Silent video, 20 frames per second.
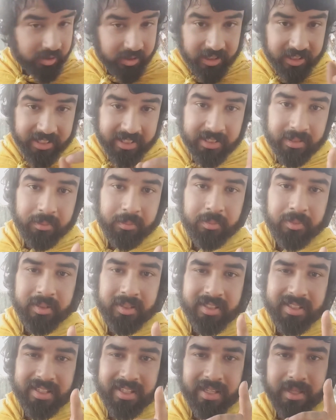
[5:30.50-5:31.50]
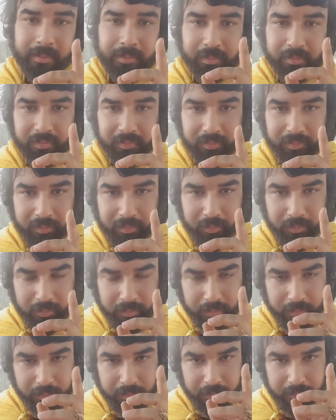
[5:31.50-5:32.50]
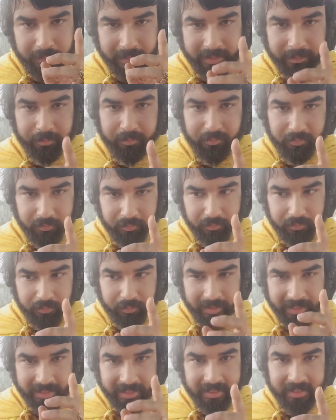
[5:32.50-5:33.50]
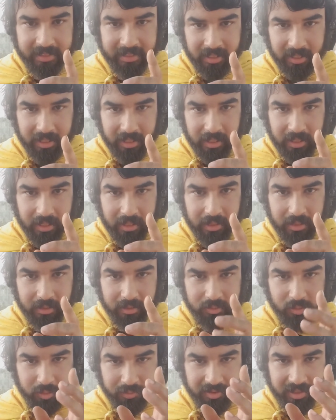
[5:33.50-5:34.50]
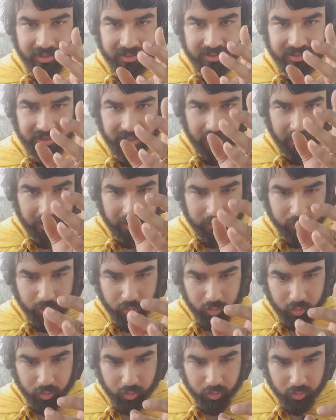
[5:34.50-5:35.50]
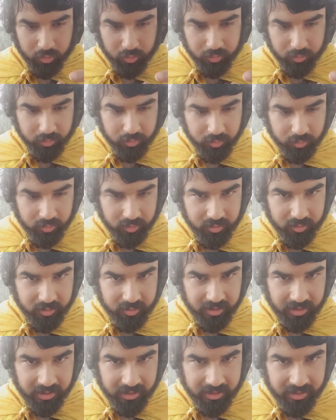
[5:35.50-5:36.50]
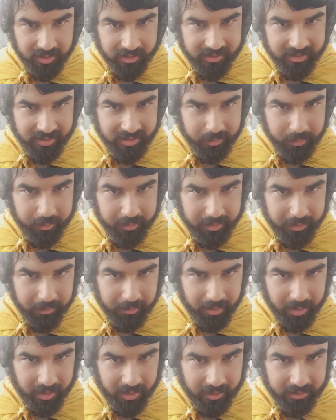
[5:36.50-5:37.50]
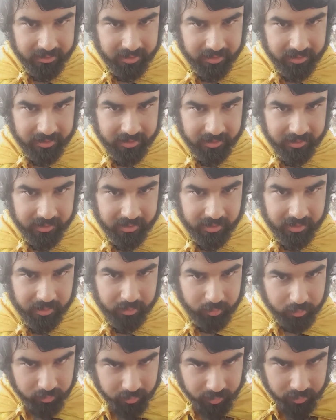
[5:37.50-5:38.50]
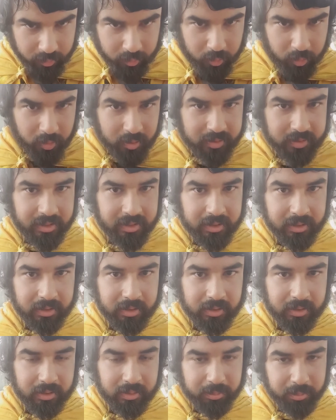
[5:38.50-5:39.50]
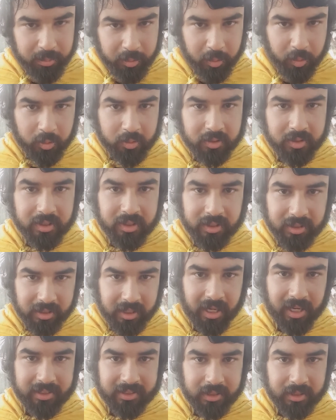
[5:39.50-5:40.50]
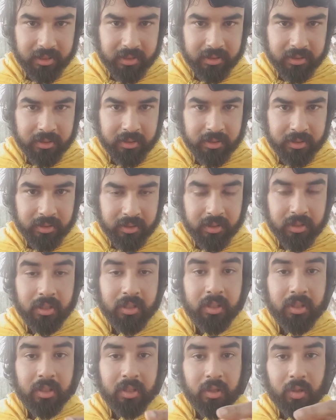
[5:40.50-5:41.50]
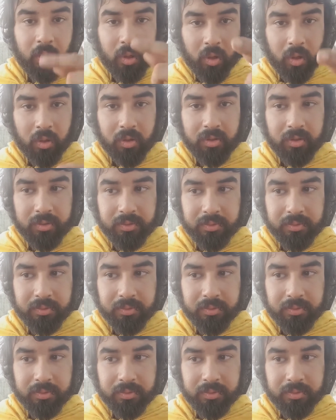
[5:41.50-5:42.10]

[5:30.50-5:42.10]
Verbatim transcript: नीम के पे, पेड़ का जो वृक्ष का जो जड़ निकली हुई है बाहर धरती से तो तोड़ते हैं भिगोते हैं खाते हैं और